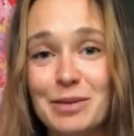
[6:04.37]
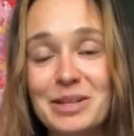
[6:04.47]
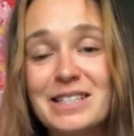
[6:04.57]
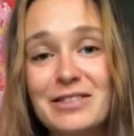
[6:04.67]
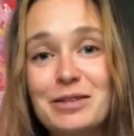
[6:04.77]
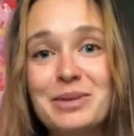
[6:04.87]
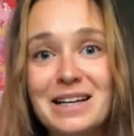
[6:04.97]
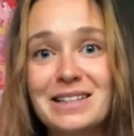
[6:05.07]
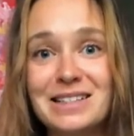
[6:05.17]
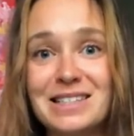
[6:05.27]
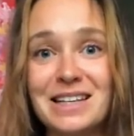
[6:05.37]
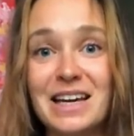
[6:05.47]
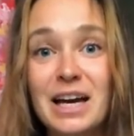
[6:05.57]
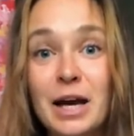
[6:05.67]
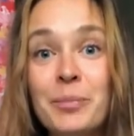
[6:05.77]
Представьте меня лысой
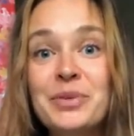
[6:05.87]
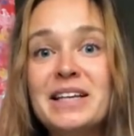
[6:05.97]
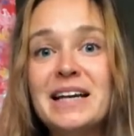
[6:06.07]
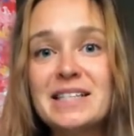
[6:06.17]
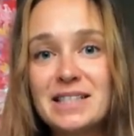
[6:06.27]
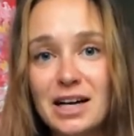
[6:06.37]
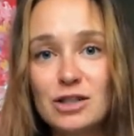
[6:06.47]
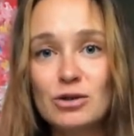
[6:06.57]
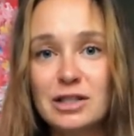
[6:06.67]
я сразу